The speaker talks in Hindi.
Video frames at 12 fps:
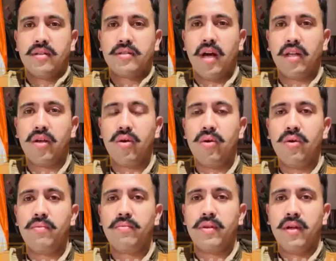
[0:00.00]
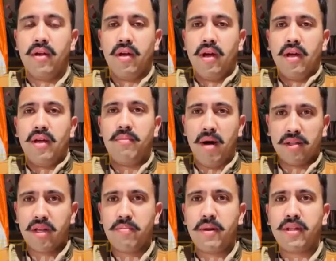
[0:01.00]
साथियों
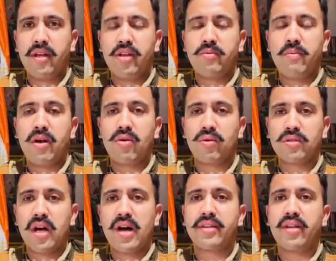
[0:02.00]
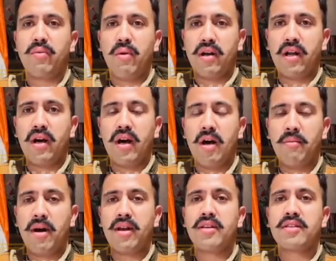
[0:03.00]
हिमाचल प्रदेश में रोजगार दिलवाना
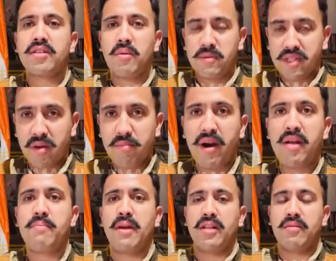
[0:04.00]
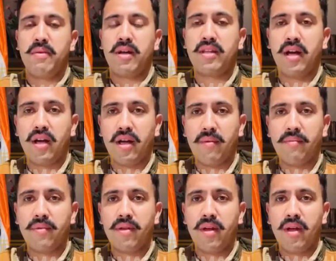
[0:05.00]
हमारी सबसे बड़ी प्राथमिकता है
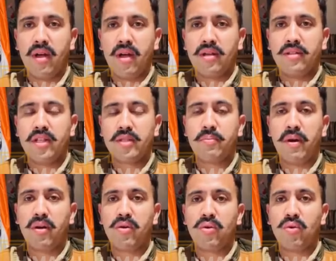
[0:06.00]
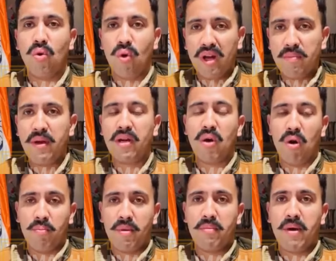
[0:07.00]
जिस पर कोई भी
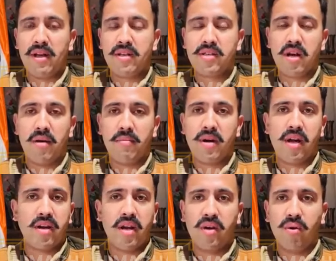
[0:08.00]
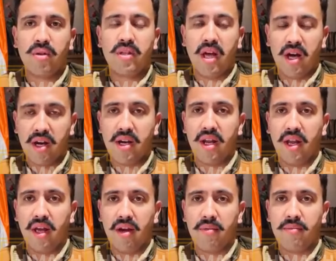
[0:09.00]
कॉम्प्रोमाइज हम करने को तैयार नहीं है